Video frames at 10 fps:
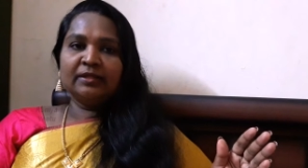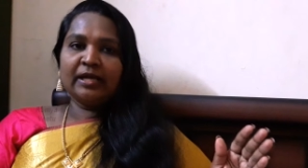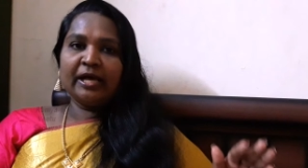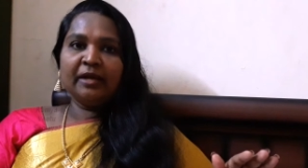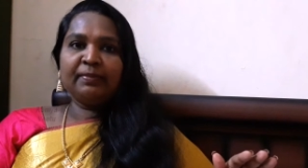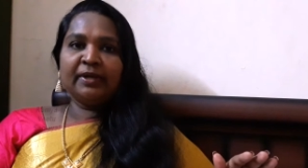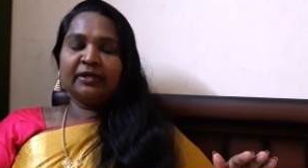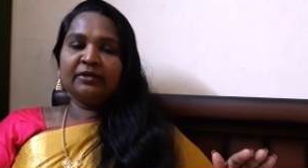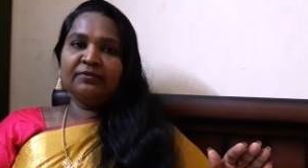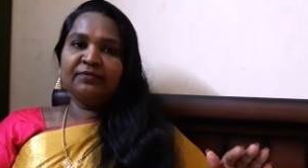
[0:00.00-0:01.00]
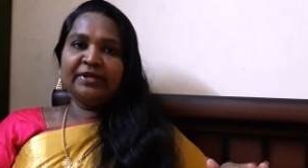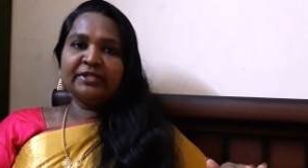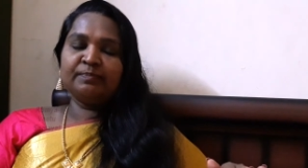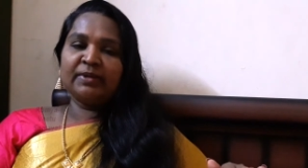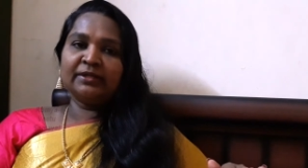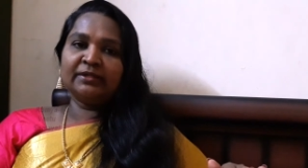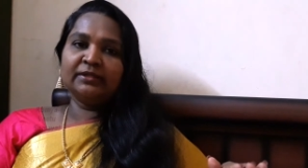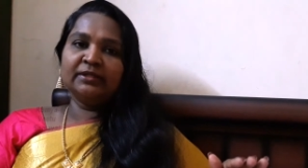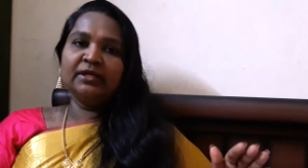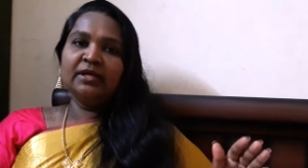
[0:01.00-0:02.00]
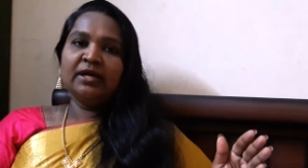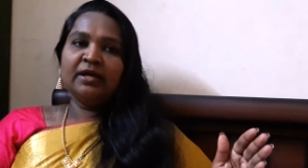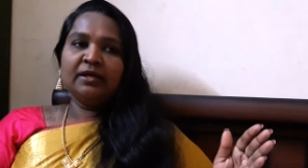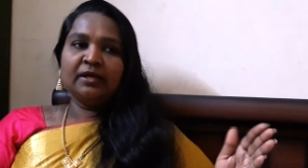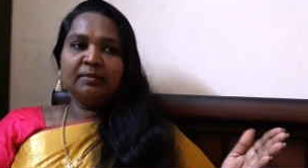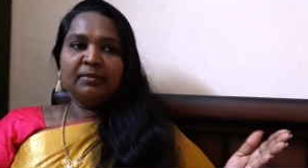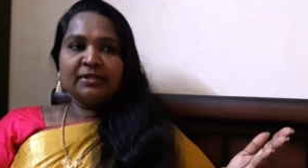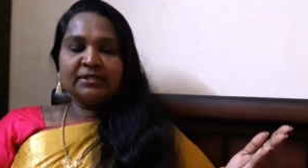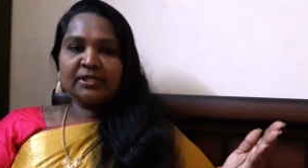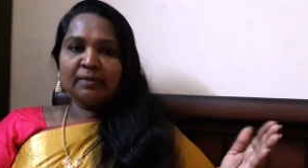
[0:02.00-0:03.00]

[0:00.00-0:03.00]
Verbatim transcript: ஹேர் பேக்கு ஃபேஸ் பேக்கு அதே மாதிரி